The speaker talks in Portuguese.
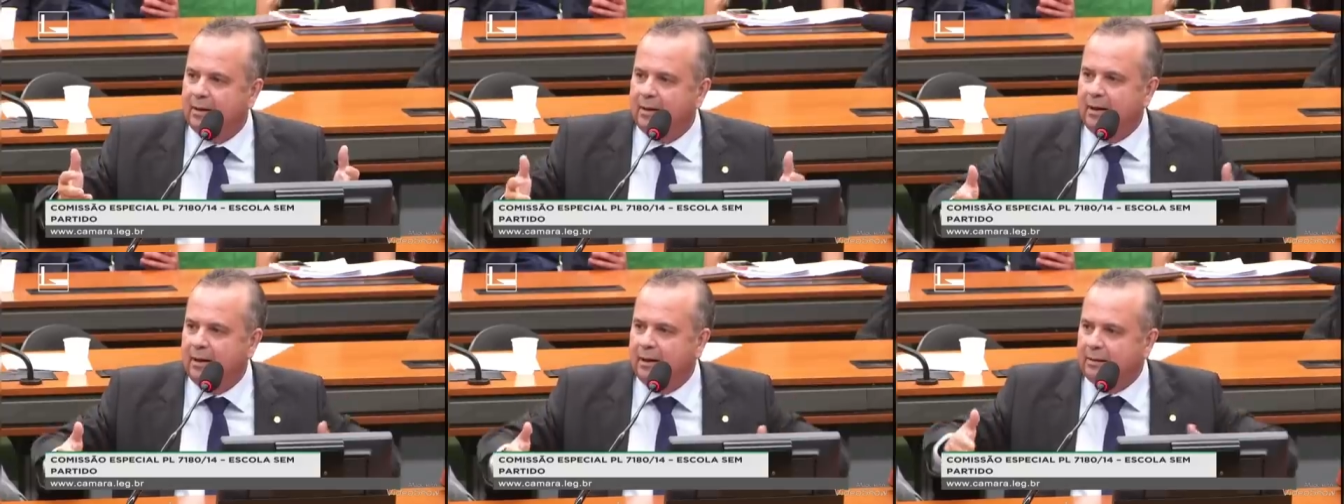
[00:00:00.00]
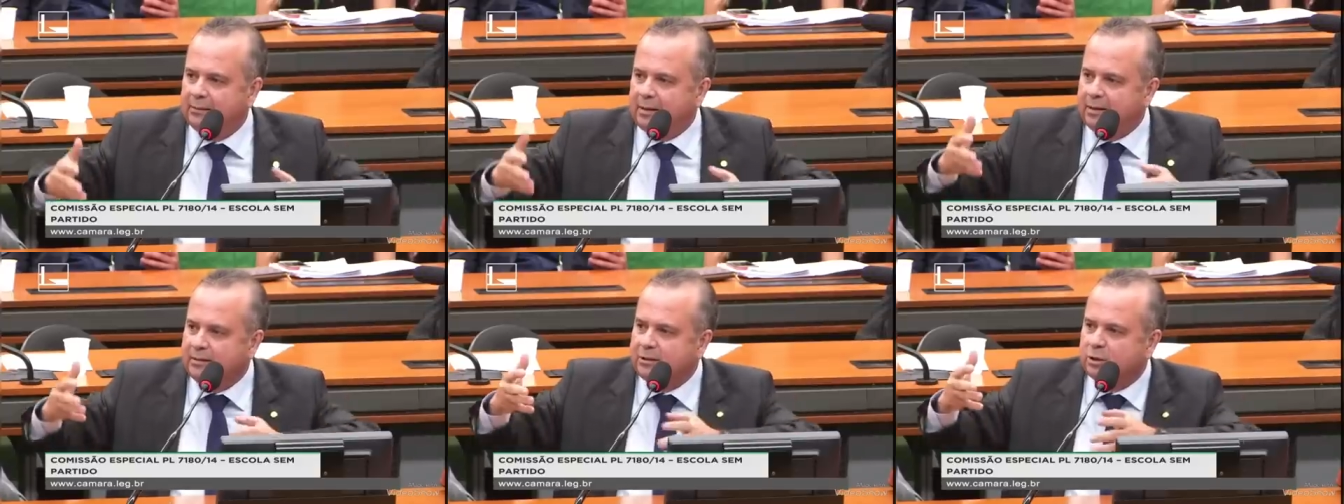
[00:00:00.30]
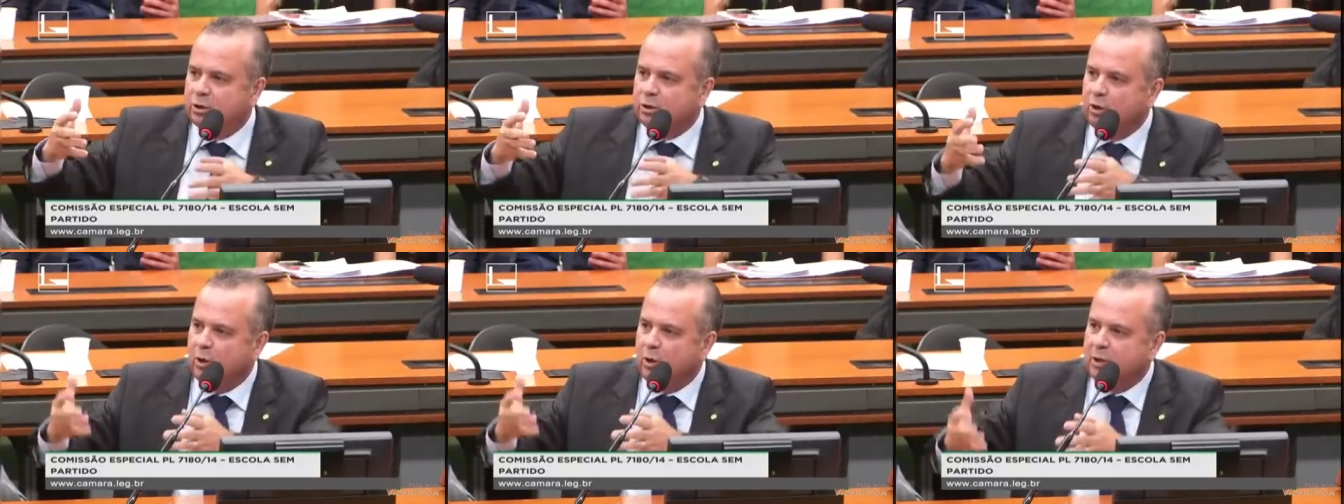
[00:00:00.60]
entre
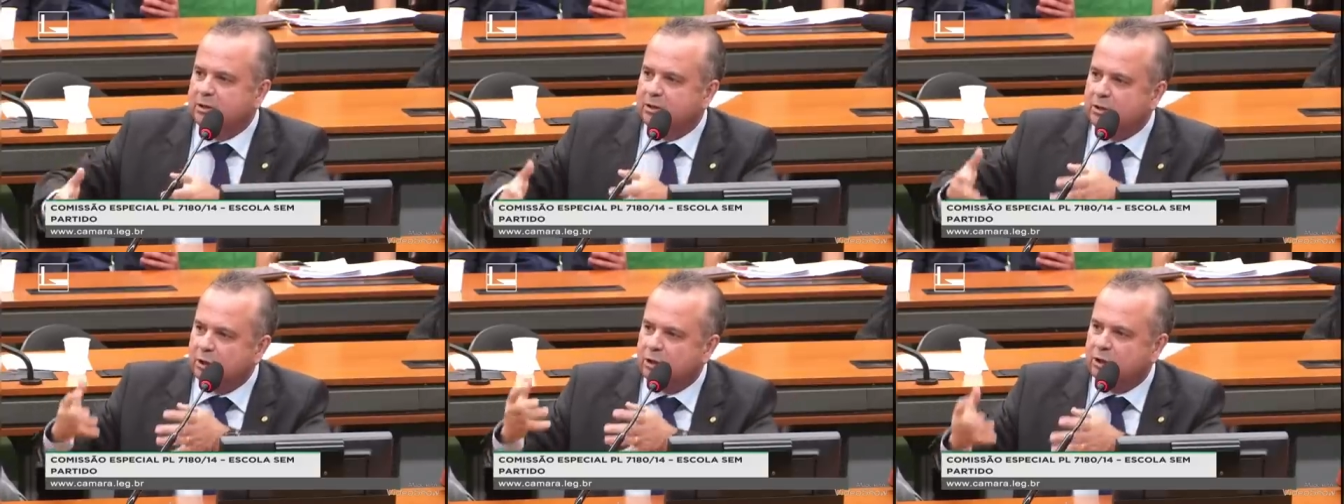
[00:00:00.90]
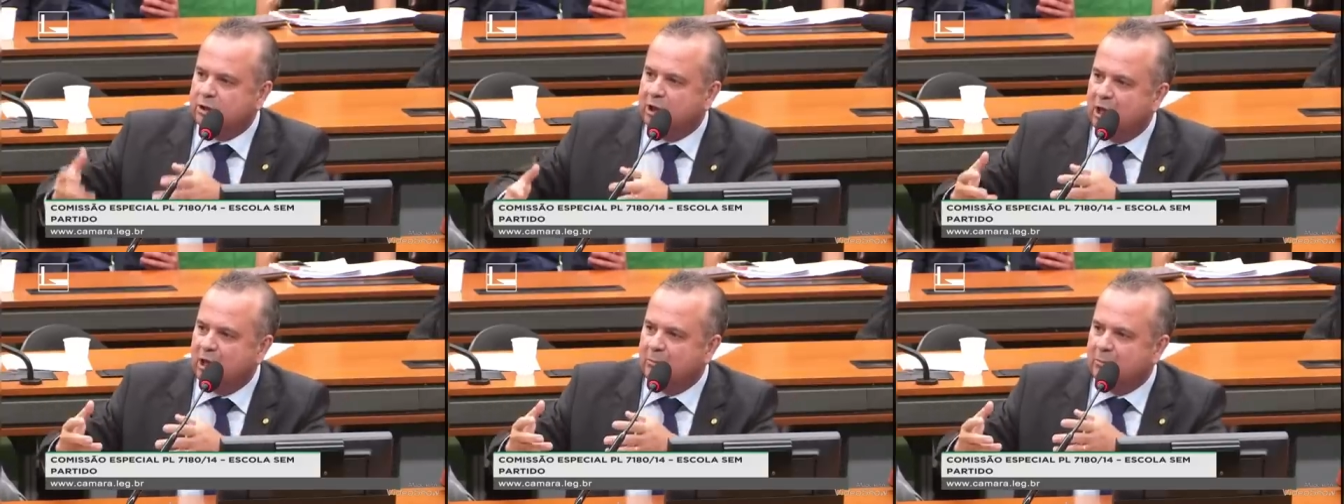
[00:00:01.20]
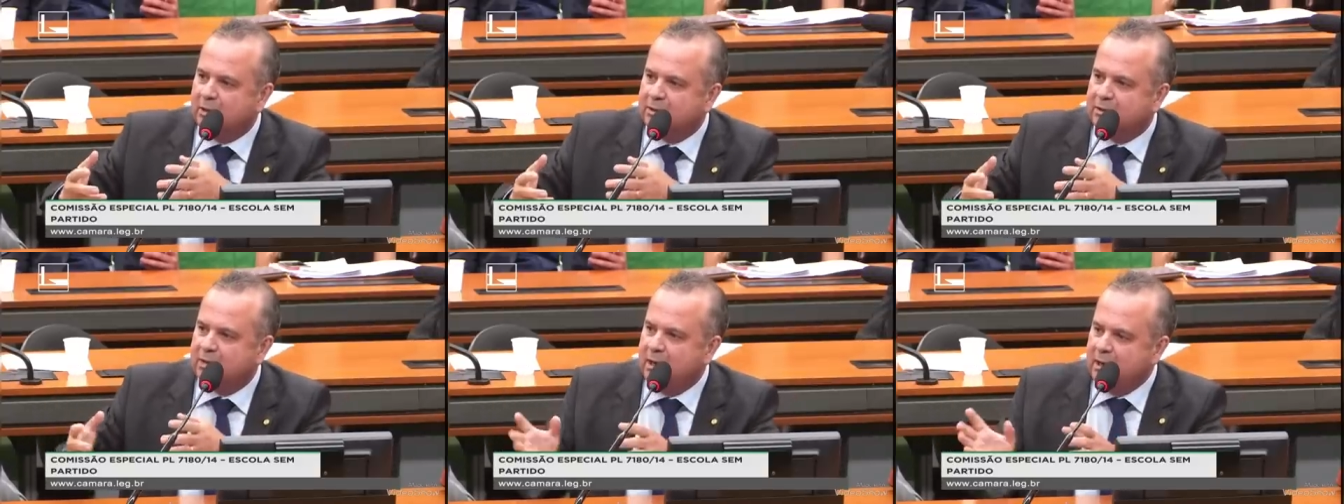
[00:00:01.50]
esses dois
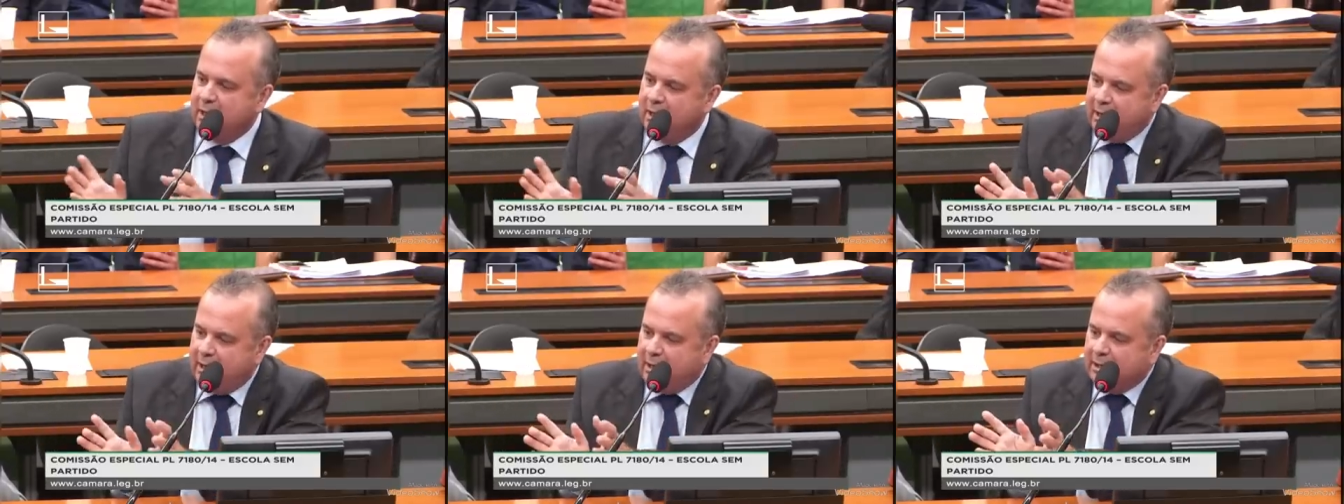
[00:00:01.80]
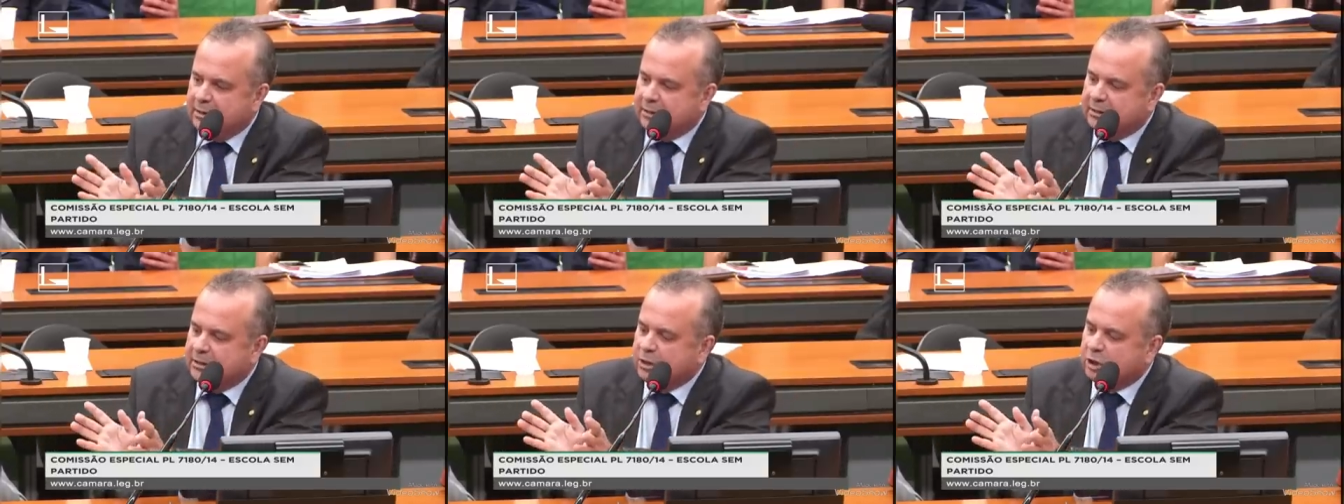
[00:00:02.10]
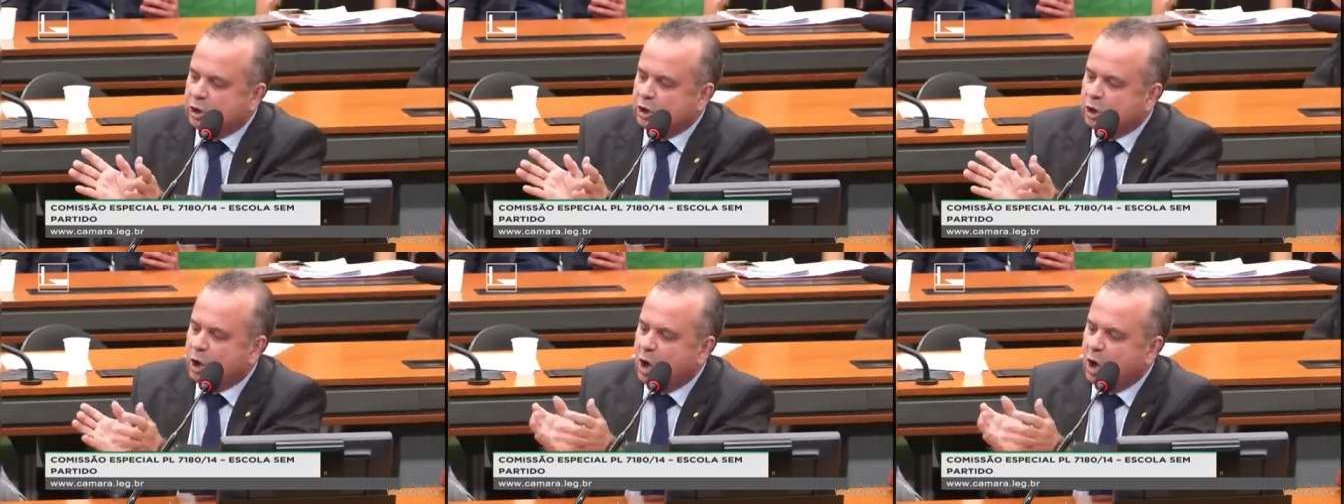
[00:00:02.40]
sistemas, eles se
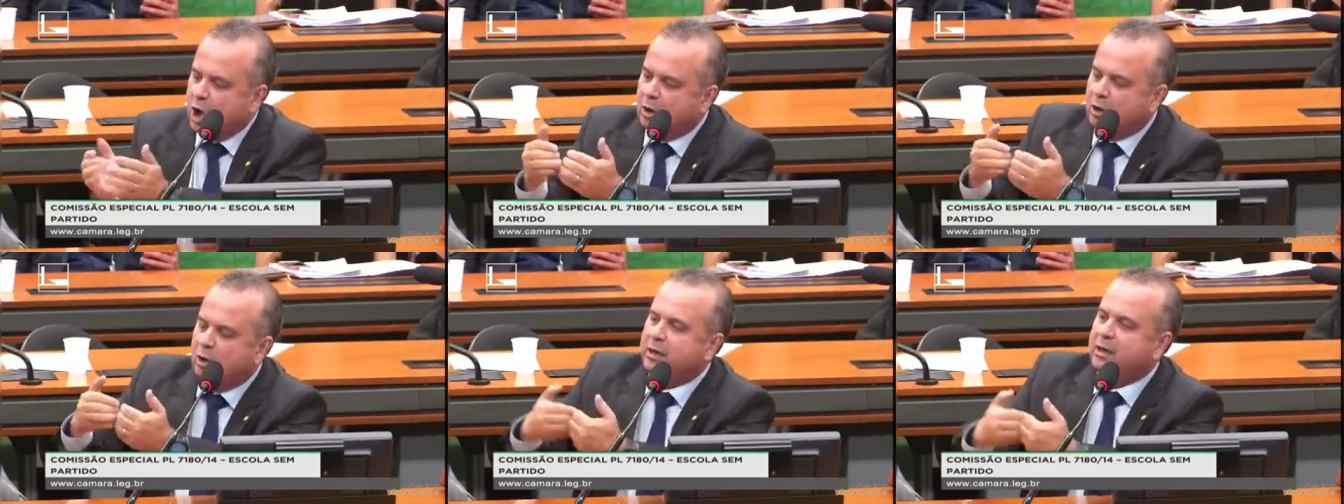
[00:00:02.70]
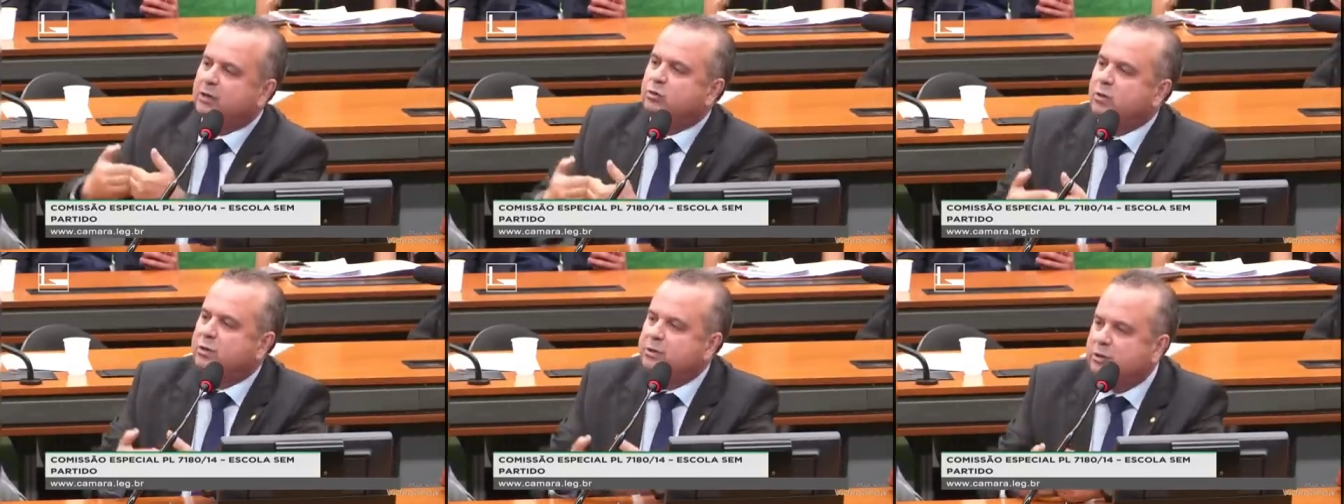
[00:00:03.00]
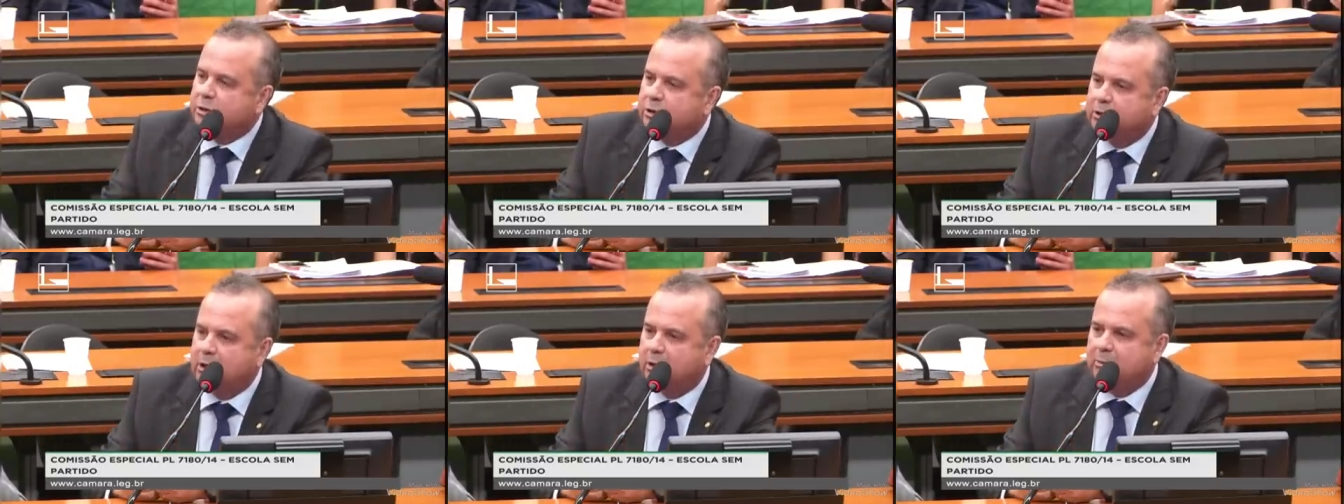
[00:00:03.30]
chocam nas suas
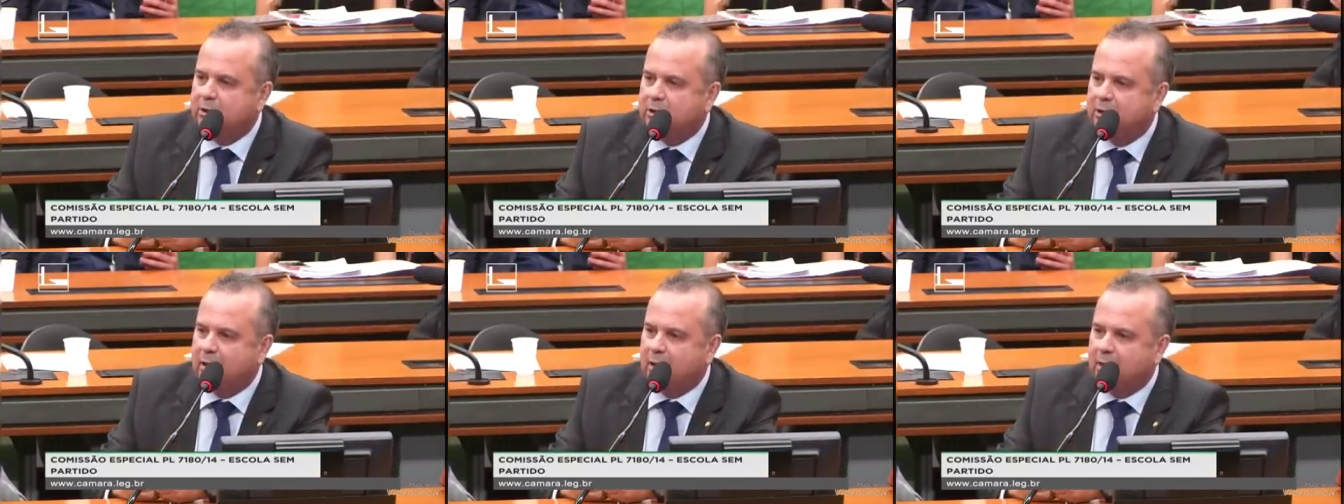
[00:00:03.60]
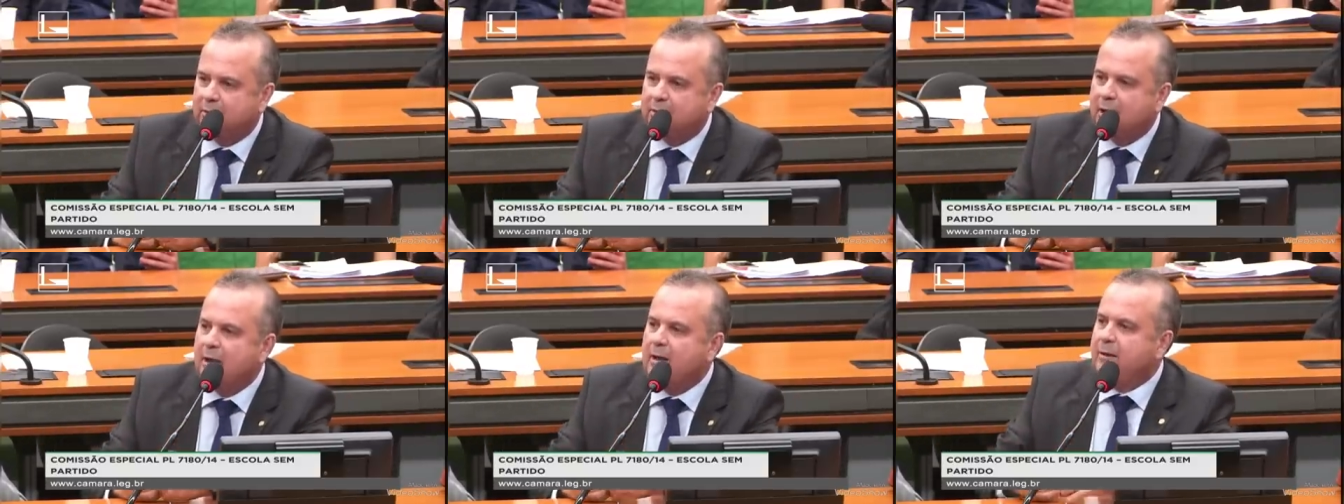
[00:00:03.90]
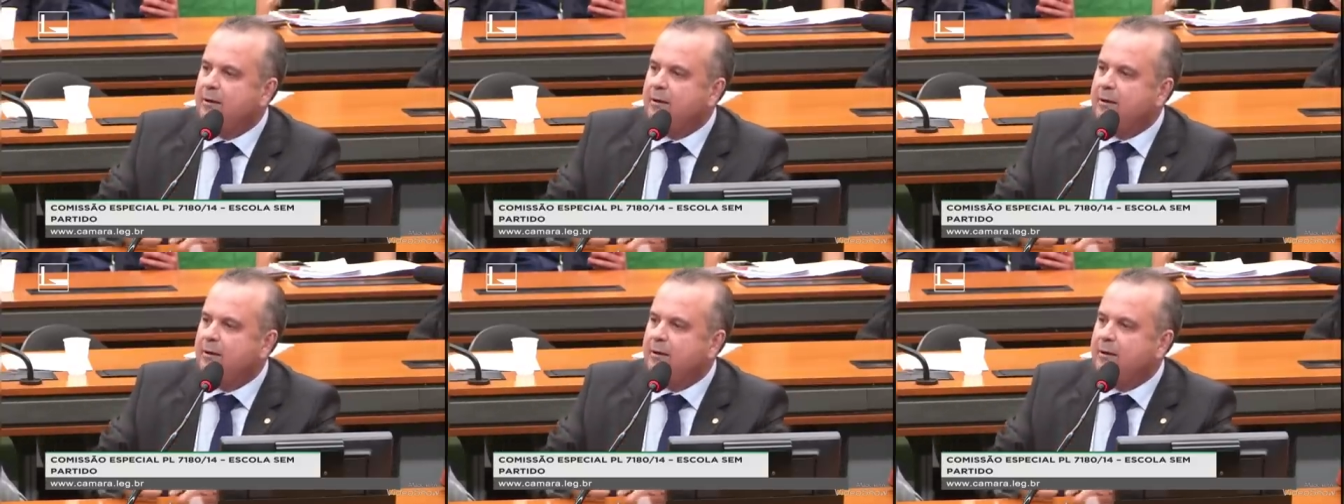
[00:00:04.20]
extremidades.